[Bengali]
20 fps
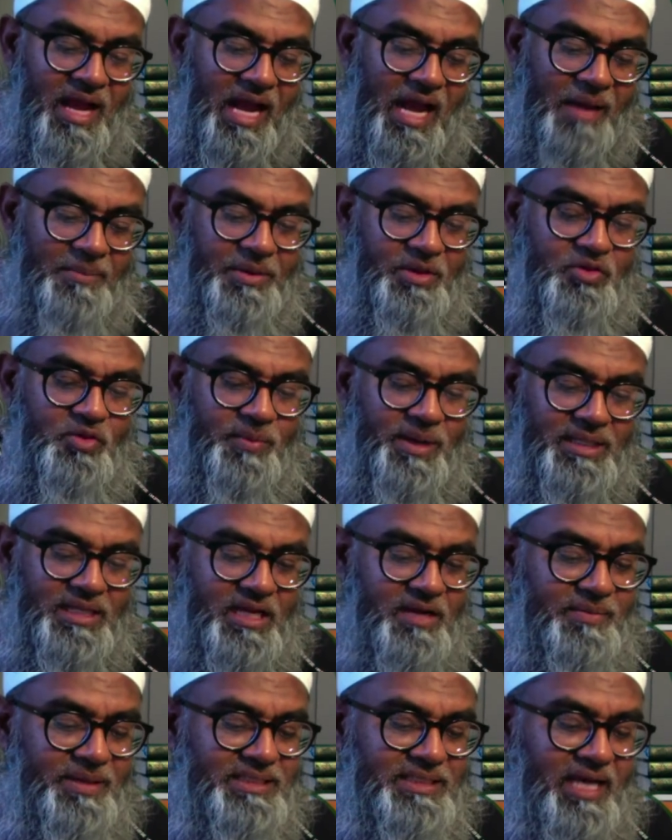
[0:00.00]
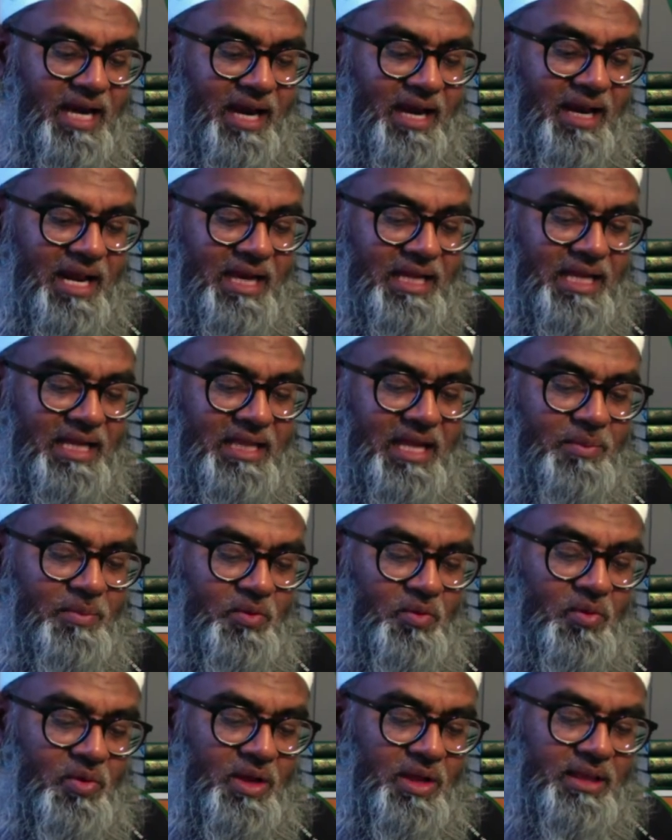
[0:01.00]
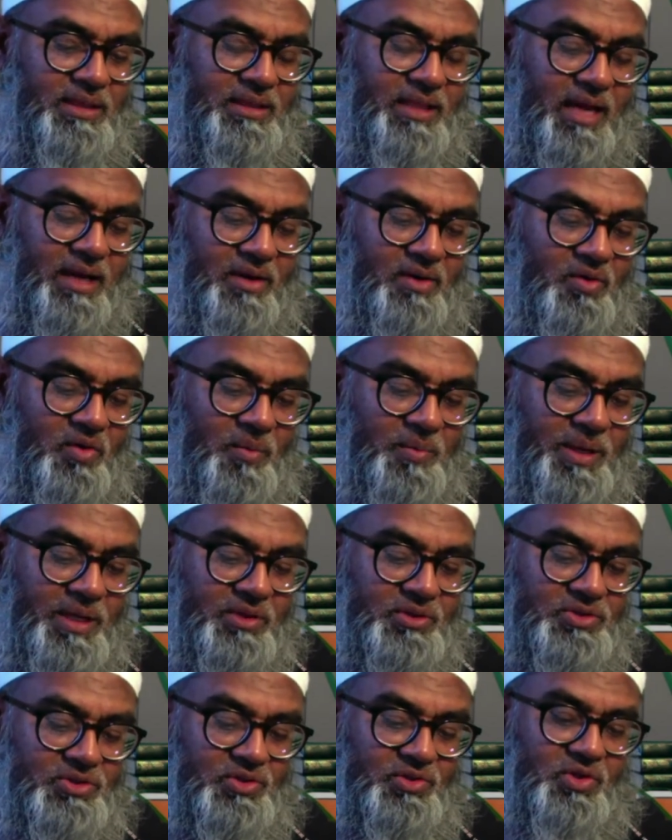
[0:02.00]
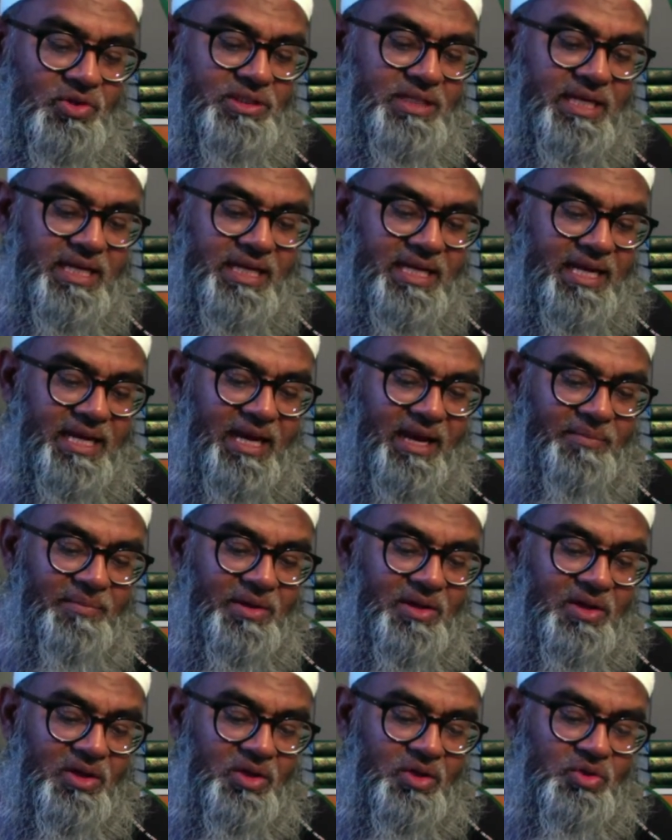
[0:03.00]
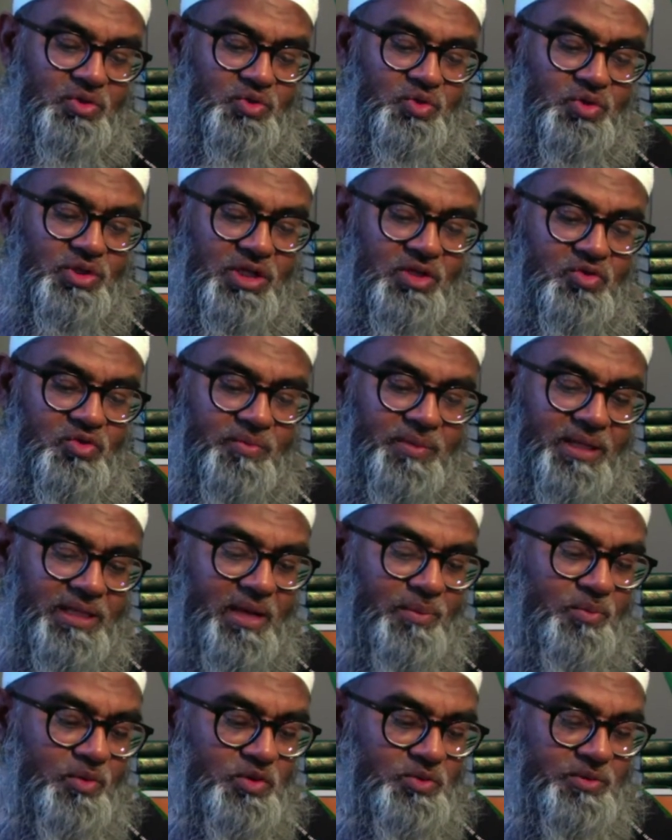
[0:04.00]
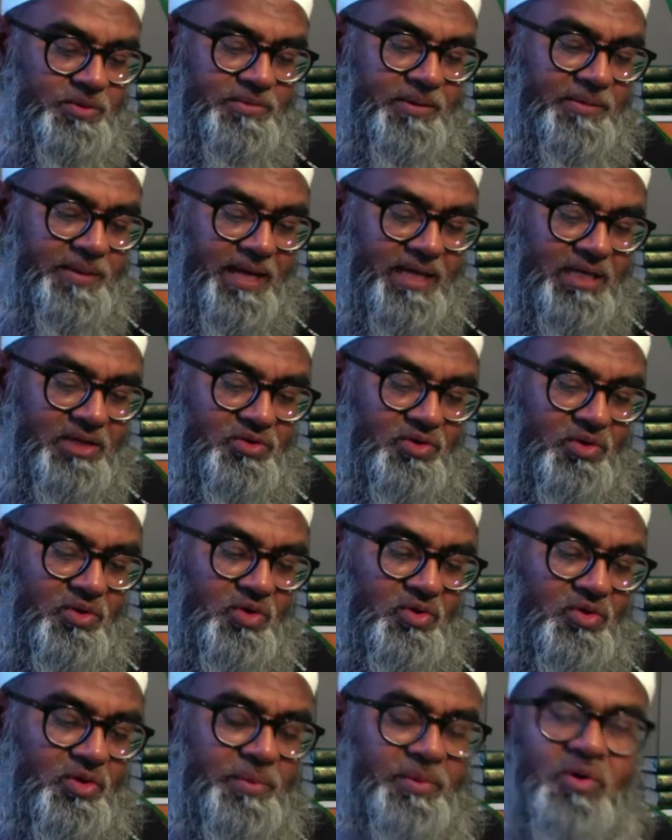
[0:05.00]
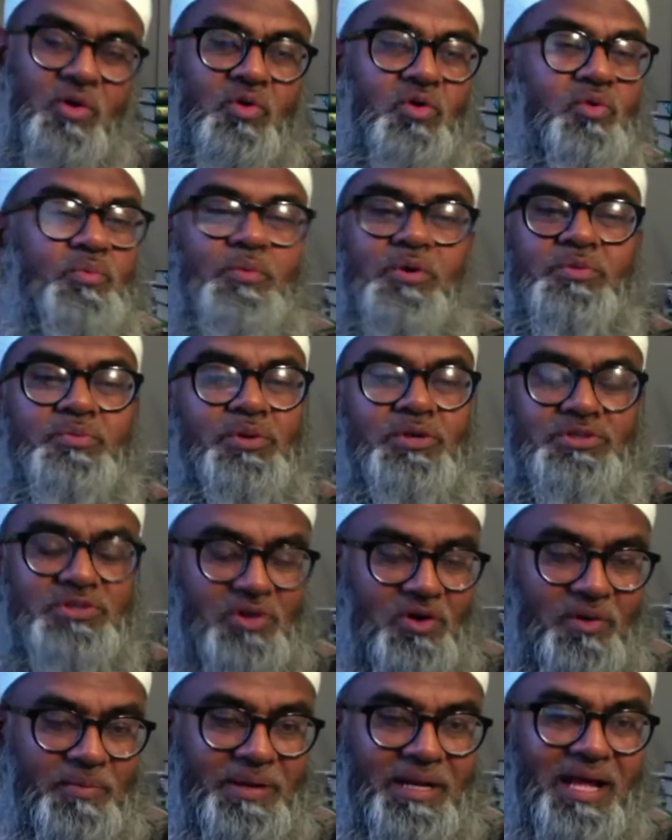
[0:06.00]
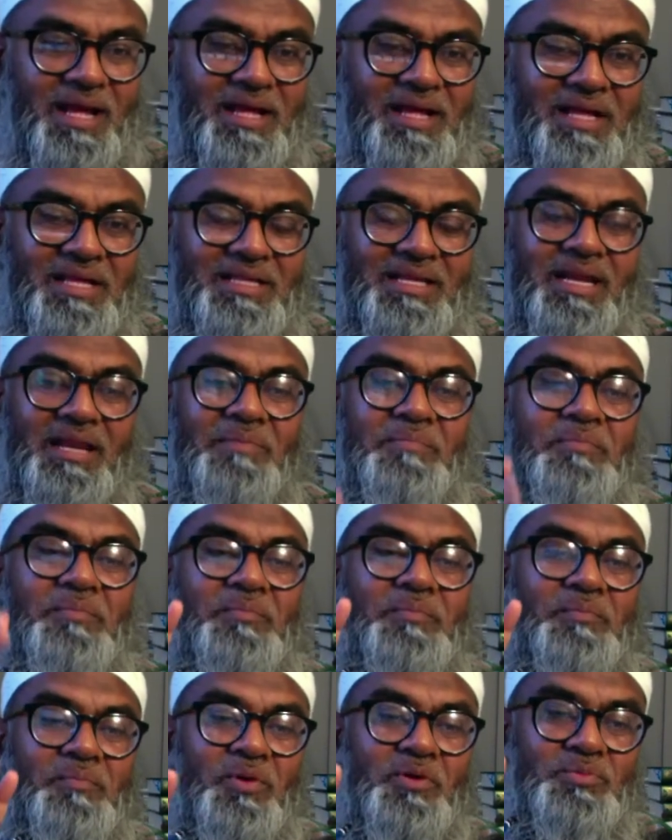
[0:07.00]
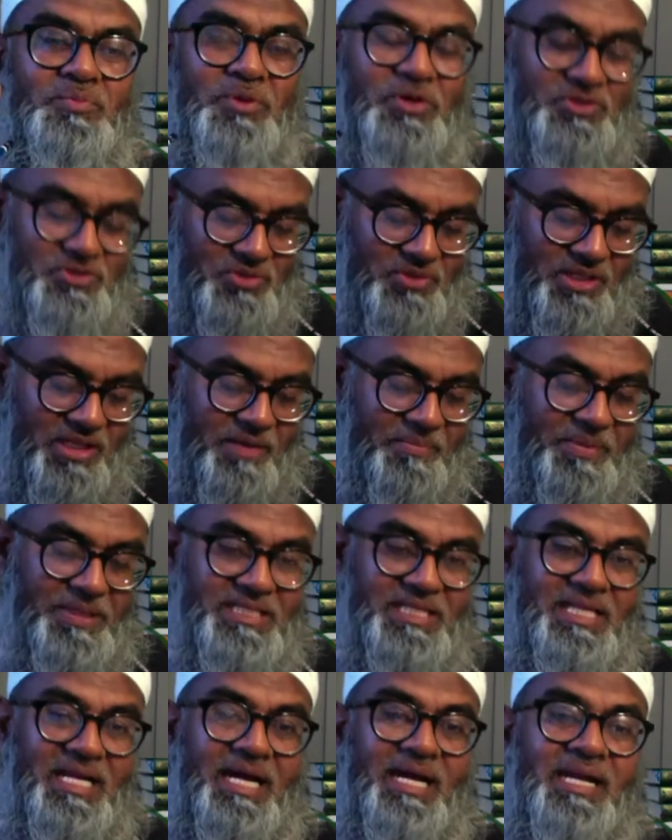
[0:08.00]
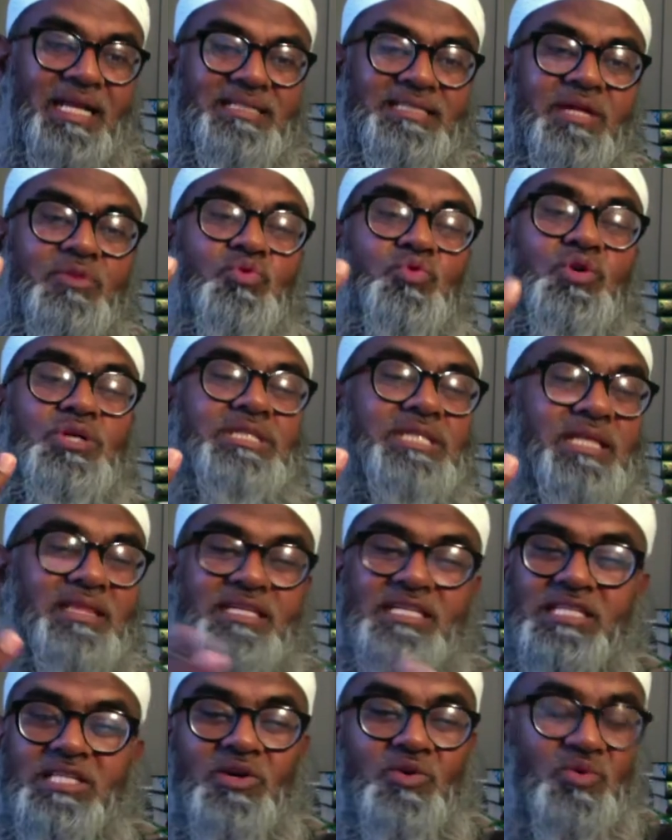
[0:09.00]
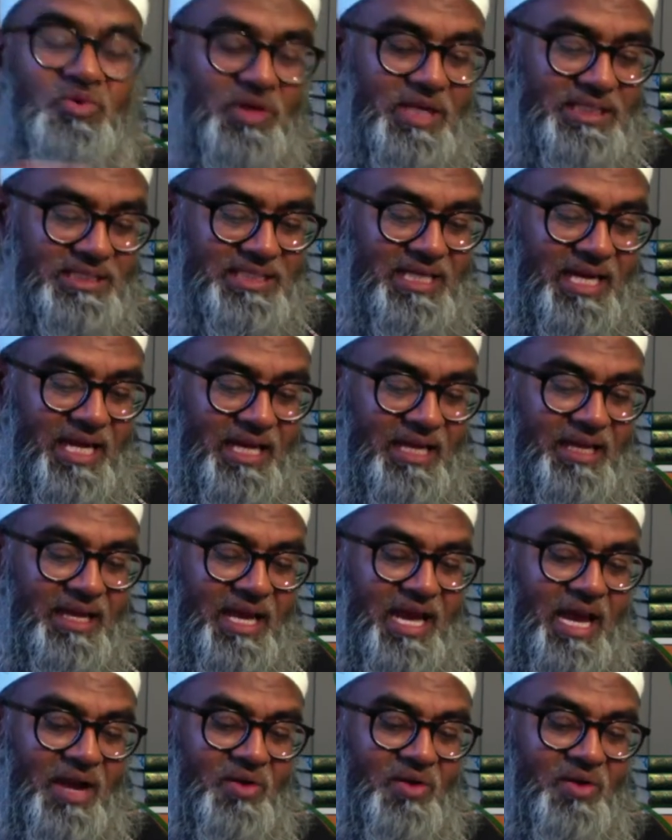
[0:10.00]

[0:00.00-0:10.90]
আমি তোমাদের মাঝে আল্লাহর কিতাব তার নবীর সুন্নতকে রেখে গেলাম যদি তোমরা তা মজবুতভাবে আঁকড়ে ধরো তবে কখনো পথভ্রষ্ট হবে না তাহলে পথভ্রষ্ট থেকে বেঁচে থাকার রাস্তা দুইটা তৃতীয় কোনো রাস্তা নাই এক